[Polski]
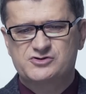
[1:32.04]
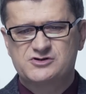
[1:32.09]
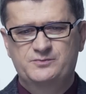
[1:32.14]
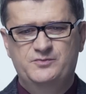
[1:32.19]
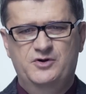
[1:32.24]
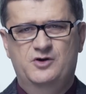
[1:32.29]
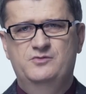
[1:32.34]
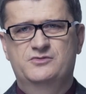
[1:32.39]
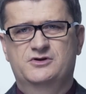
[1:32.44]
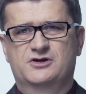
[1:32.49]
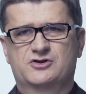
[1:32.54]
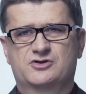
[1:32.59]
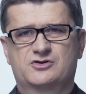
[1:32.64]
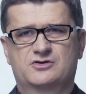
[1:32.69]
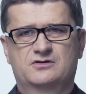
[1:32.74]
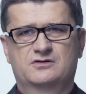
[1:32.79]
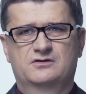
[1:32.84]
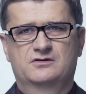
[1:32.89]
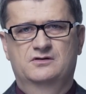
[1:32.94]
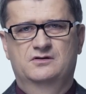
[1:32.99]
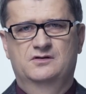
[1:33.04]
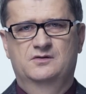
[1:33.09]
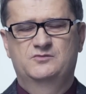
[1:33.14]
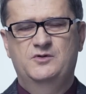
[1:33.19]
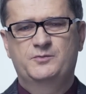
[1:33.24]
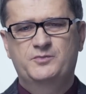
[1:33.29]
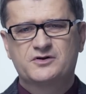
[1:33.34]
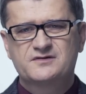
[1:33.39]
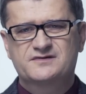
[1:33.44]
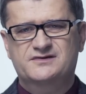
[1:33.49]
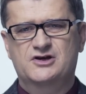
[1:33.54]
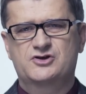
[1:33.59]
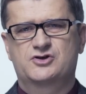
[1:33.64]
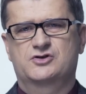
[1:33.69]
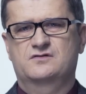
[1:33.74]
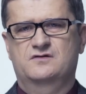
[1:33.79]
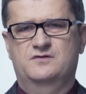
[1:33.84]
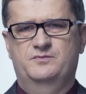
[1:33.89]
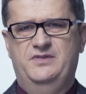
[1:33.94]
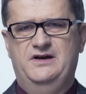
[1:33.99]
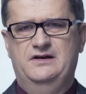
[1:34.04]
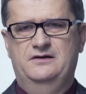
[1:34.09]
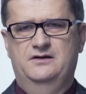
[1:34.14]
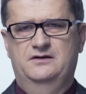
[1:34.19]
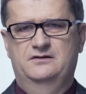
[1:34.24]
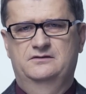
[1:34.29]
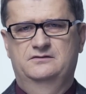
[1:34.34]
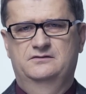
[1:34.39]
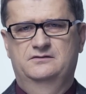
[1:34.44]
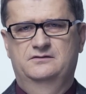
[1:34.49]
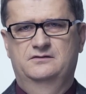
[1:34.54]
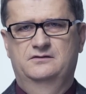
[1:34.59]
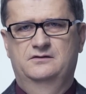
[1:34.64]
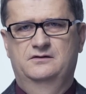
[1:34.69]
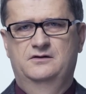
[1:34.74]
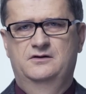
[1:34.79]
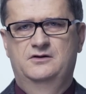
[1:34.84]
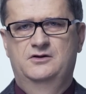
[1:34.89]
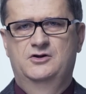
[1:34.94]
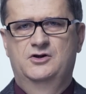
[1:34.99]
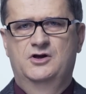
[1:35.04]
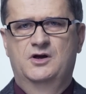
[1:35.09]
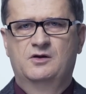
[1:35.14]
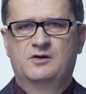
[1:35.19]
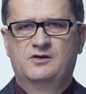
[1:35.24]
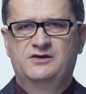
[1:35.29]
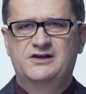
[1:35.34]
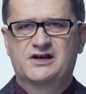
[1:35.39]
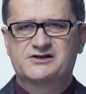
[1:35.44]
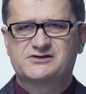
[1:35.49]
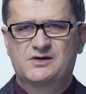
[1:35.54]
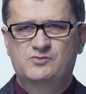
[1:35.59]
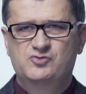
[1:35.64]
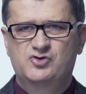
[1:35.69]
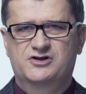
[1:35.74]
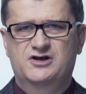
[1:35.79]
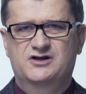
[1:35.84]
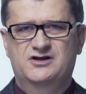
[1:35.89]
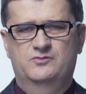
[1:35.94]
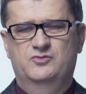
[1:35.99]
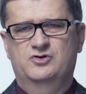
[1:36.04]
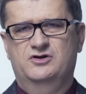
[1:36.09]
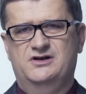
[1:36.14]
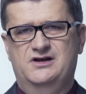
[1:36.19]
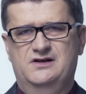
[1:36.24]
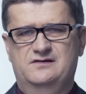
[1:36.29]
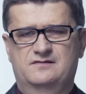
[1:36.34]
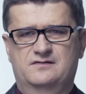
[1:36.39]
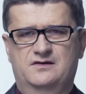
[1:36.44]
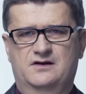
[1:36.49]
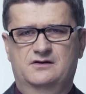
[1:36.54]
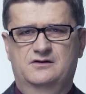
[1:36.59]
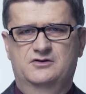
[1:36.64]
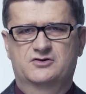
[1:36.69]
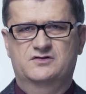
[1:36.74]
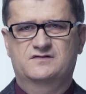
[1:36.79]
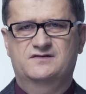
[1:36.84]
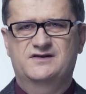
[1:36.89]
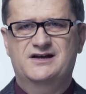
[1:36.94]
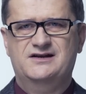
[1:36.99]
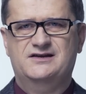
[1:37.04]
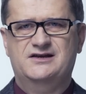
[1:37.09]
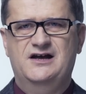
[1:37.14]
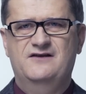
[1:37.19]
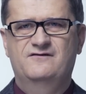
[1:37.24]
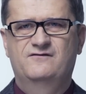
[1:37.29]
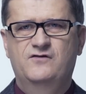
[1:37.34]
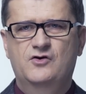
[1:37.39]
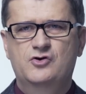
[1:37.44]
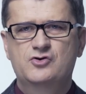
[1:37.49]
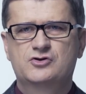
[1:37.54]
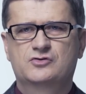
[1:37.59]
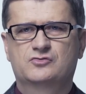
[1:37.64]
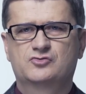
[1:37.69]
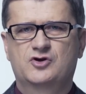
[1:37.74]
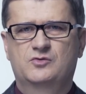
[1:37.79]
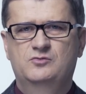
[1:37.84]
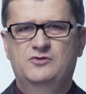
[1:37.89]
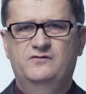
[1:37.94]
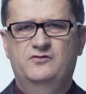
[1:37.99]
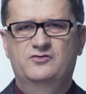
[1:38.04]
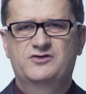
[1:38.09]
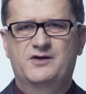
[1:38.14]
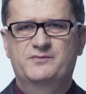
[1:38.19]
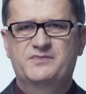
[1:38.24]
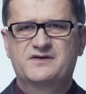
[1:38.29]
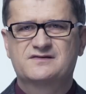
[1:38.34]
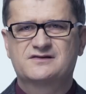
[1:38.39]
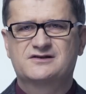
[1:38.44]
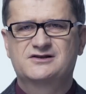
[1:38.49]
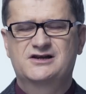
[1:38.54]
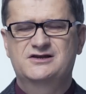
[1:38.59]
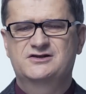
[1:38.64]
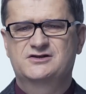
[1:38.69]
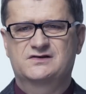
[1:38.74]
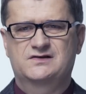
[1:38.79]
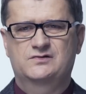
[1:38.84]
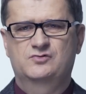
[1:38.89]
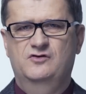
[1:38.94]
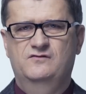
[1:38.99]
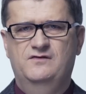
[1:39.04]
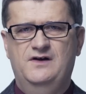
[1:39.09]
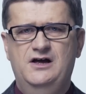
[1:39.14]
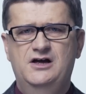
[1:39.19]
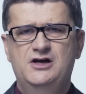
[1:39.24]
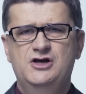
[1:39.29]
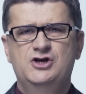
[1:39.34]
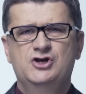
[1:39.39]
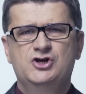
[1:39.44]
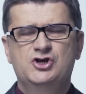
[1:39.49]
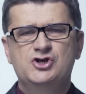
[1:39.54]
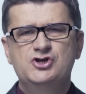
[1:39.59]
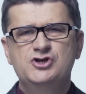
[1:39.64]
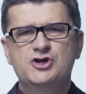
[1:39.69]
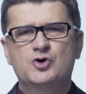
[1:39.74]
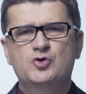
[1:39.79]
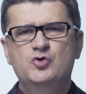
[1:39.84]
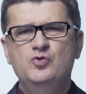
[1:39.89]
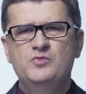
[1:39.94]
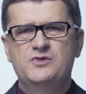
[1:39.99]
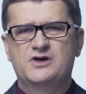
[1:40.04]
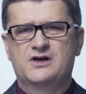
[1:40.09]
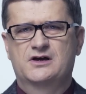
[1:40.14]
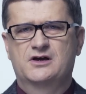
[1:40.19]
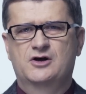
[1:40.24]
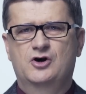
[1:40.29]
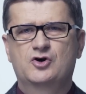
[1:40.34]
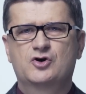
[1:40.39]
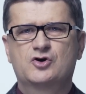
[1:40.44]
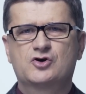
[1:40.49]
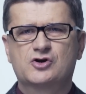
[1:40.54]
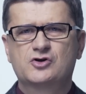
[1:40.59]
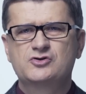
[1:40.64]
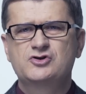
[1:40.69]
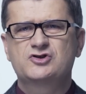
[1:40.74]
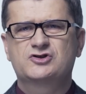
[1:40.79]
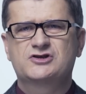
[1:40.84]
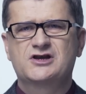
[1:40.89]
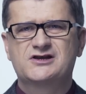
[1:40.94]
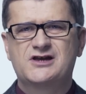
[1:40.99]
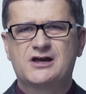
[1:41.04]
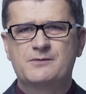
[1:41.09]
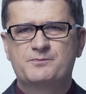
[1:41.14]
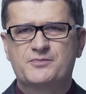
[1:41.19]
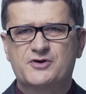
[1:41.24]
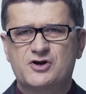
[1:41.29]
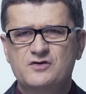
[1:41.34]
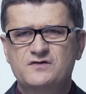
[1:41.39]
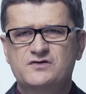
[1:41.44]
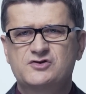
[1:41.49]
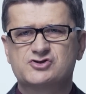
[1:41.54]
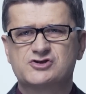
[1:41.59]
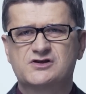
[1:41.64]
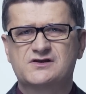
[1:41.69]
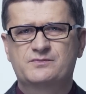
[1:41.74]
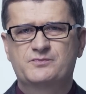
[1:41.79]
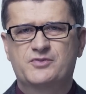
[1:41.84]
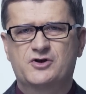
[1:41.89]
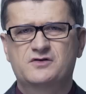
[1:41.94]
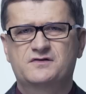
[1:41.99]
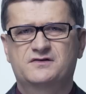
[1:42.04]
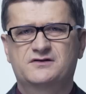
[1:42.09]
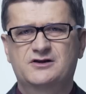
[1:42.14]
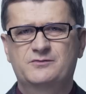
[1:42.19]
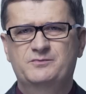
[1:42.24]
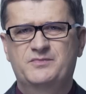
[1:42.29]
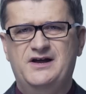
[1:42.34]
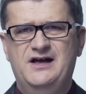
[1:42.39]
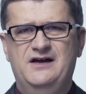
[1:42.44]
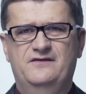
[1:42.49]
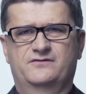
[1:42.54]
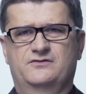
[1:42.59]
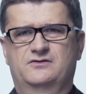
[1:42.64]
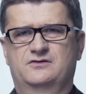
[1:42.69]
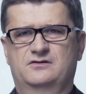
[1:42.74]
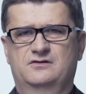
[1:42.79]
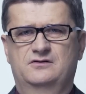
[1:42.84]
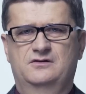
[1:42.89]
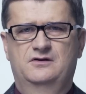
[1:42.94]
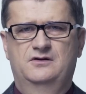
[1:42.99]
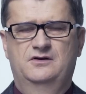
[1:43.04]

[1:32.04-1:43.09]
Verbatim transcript: przypomnieć, bo Polska się rozpada. Nasza młoda demokracja, rozdarta wojną domową na bezwzględne słowa, nie umie ochronić tej najprostszej z prostych prawd,